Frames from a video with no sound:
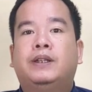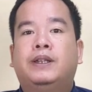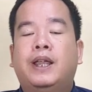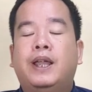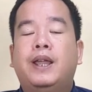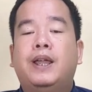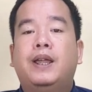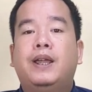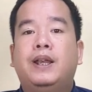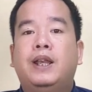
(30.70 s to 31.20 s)

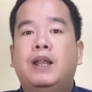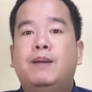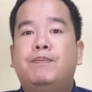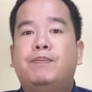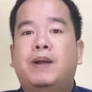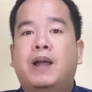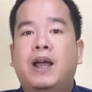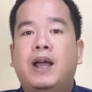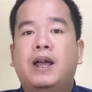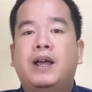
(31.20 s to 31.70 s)

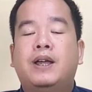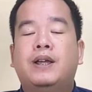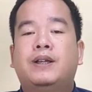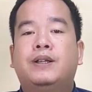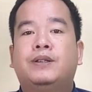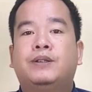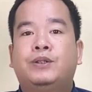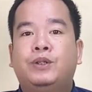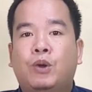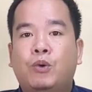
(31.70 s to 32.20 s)
T5K
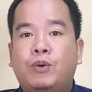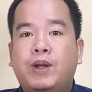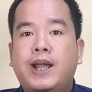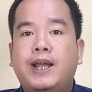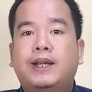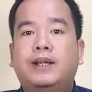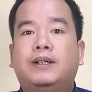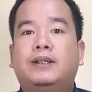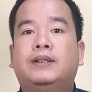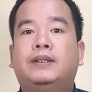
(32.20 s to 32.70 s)
dấu
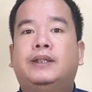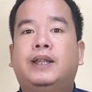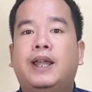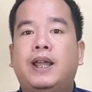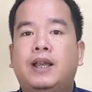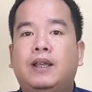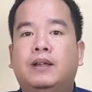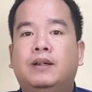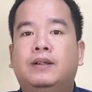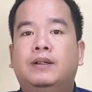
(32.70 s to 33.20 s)
cách
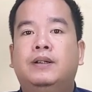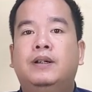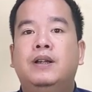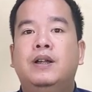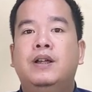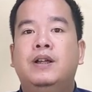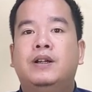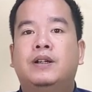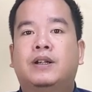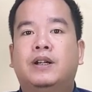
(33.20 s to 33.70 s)
TL
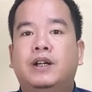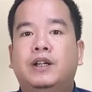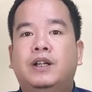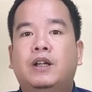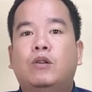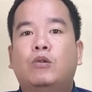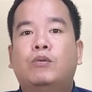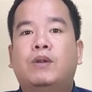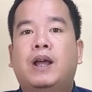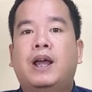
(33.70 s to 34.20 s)
gửi
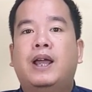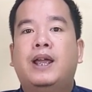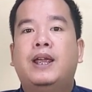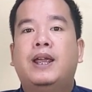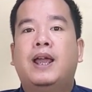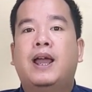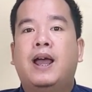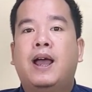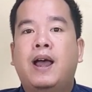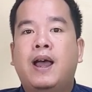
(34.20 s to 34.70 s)
đến tổng đài
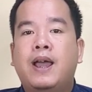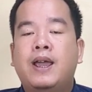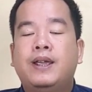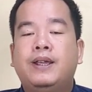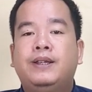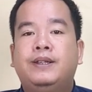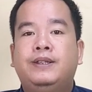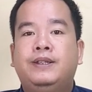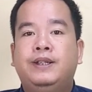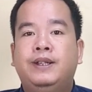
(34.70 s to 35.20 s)

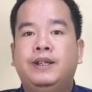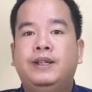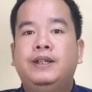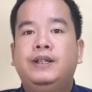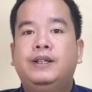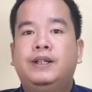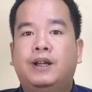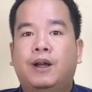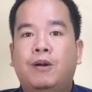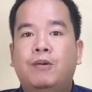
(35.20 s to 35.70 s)

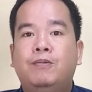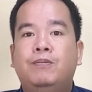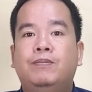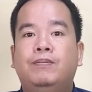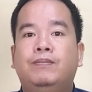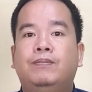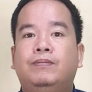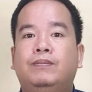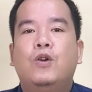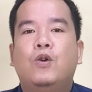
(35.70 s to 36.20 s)
290.
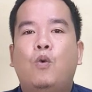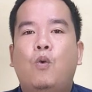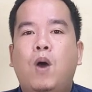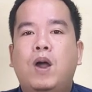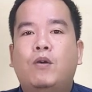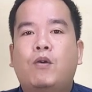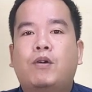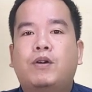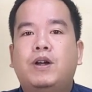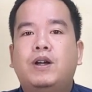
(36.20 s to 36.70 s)

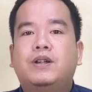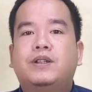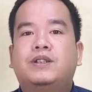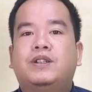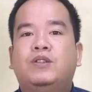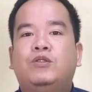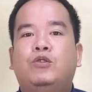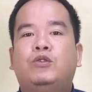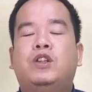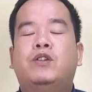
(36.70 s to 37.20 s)
Ngoài gói cước
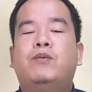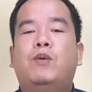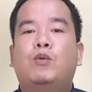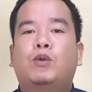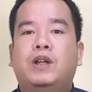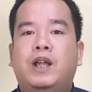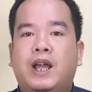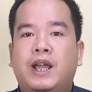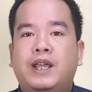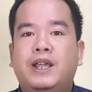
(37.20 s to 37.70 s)
sử dụng trong một
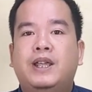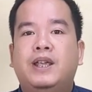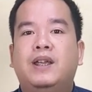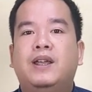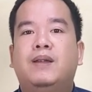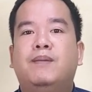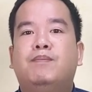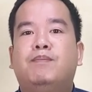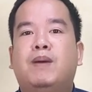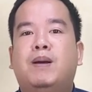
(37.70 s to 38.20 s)
ngày
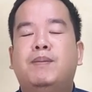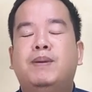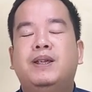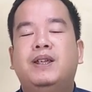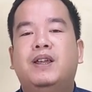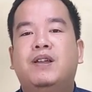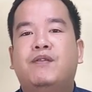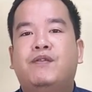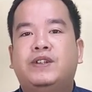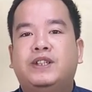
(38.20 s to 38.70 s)
mà
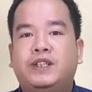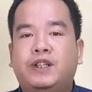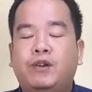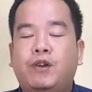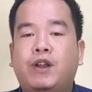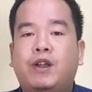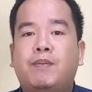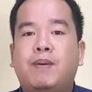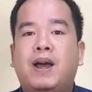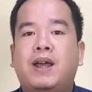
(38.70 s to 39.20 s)
mình vừa giới thiệu
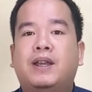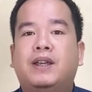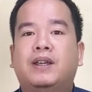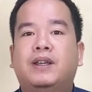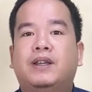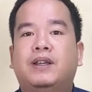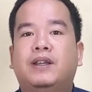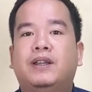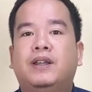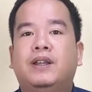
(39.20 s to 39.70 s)
đến các bạn
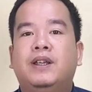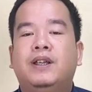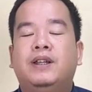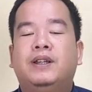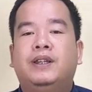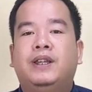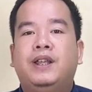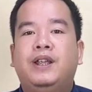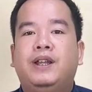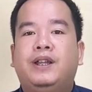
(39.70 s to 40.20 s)

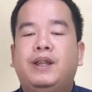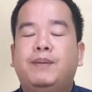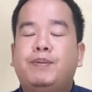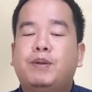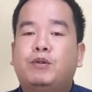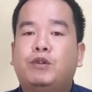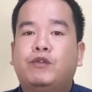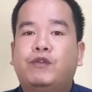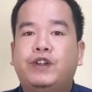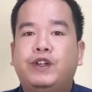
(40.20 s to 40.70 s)
thì tiếp
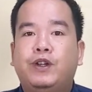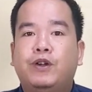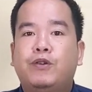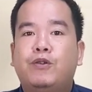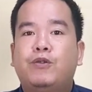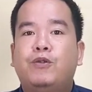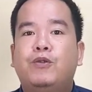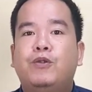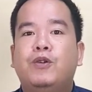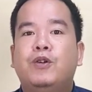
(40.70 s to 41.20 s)
theo trong
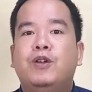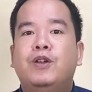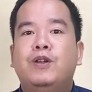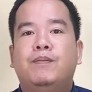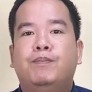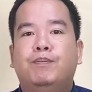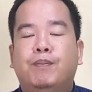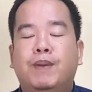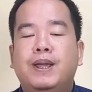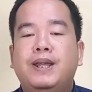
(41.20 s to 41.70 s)
video
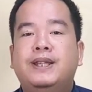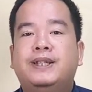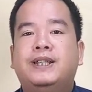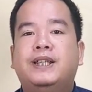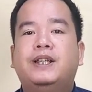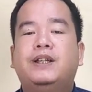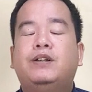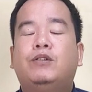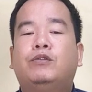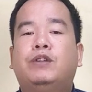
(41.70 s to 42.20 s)
mình
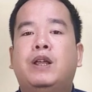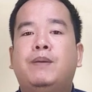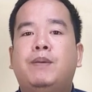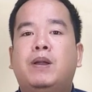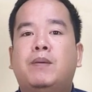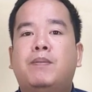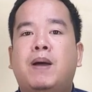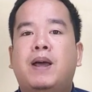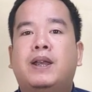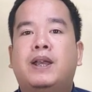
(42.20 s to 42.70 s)
sẽ giới thiệu thêm
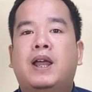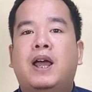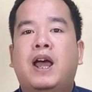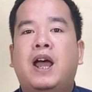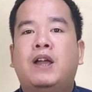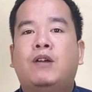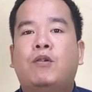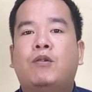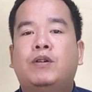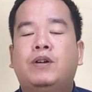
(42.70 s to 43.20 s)
đến các bạn
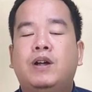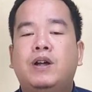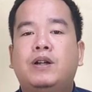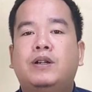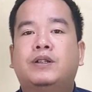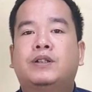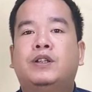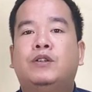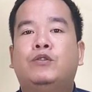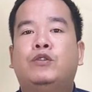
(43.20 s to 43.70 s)
hai gói cước
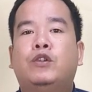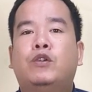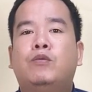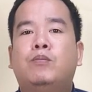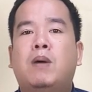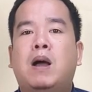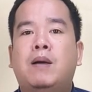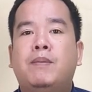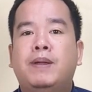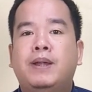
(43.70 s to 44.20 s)
sử dụng
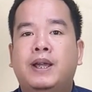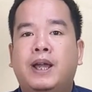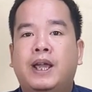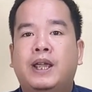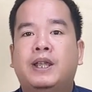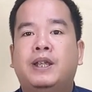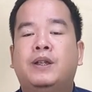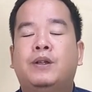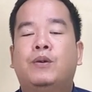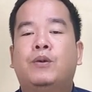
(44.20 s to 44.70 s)
trong 30
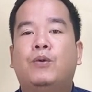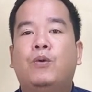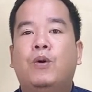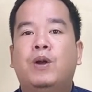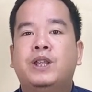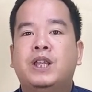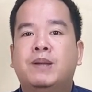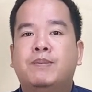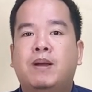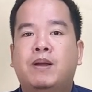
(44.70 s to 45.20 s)
ngày
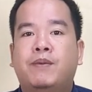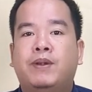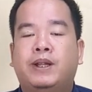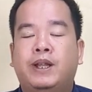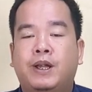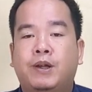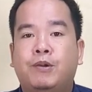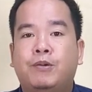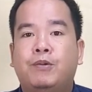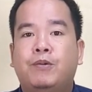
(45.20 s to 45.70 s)
của nhà mạng
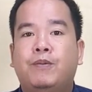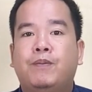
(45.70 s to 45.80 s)
Viettel.